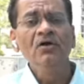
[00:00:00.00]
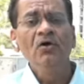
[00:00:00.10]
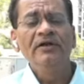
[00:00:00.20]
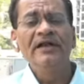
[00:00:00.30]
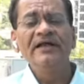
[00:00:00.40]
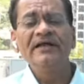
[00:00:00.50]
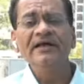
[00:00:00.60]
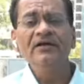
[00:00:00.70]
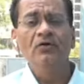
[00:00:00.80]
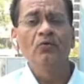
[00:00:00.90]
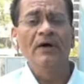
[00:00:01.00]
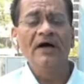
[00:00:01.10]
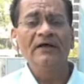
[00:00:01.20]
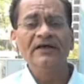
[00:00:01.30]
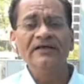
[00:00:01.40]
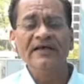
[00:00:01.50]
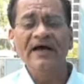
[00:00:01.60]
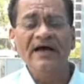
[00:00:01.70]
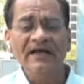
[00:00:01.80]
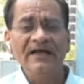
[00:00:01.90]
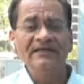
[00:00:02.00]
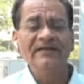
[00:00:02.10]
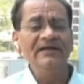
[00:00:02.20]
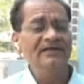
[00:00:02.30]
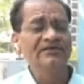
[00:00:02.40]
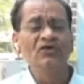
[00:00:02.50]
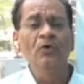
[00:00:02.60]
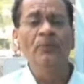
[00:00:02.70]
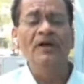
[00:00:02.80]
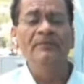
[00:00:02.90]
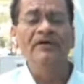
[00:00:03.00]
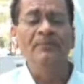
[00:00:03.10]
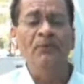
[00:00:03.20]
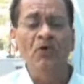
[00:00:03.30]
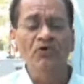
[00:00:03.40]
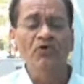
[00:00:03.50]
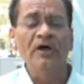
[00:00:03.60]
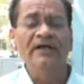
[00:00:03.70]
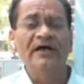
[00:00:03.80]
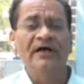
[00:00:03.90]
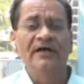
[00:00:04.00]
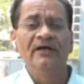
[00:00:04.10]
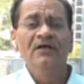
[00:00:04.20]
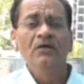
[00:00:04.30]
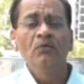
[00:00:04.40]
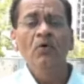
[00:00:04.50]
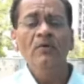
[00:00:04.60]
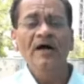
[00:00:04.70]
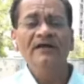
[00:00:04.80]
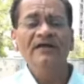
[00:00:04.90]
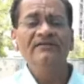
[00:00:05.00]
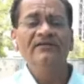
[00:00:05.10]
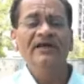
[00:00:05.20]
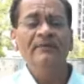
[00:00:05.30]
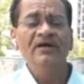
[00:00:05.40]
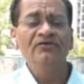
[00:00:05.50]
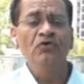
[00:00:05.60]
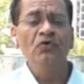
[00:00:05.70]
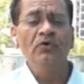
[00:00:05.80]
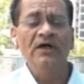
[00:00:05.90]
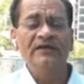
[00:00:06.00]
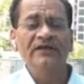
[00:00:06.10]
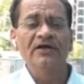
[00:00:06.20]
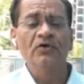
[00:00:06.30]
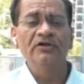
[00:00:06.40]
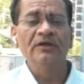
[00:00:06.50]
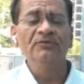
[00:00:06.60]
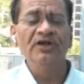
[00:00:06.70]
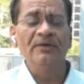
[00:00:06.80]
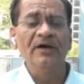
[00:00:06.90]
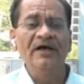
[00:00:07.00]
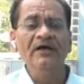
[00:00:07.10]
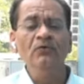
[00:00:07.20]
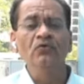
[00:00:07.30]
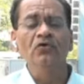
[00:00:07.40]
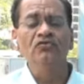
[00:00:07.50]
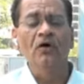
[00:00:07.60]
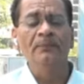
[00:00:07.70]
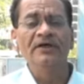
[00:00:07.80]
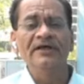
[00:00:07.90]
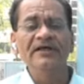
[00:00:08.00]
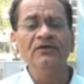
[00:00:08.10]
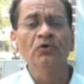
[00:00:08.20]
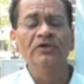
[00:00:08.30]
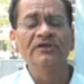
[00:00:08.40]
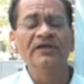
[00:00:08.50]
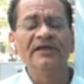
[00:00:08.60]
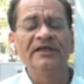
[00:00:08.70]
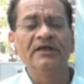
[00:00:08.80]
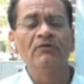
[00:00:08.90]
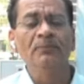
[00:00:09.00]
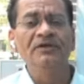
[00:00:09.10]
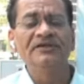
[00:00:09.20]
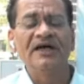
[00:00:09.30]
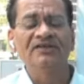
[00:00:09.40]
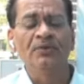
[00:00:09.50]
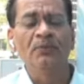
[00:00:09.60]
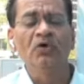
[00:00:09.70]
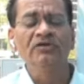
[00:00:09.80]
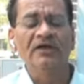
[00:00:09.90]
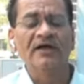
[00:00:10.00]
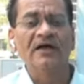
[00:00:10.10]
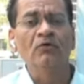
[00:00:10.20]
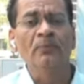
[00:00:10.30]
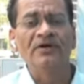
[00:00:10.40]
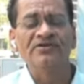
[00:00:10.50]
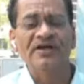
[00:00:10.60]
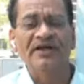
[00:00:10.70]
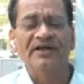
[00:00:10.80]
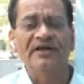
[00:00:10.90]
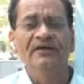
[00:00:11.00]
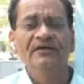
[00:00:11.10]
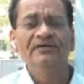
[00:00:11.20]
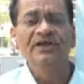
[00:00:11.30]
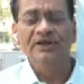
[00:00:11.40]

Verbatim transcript: लेकिन वहाँ की क्या हालात है इसके ऊपर अभी रिपोर्ट जो आना है वो वहाँ के ओ को डॉक्टर नरोत्तम शर्मा हैं उनको सौंपी गई है दो तीन दिन के अंदर वो अपनी जाँच रिपोर्ट सरकार को पेश करेंगे जी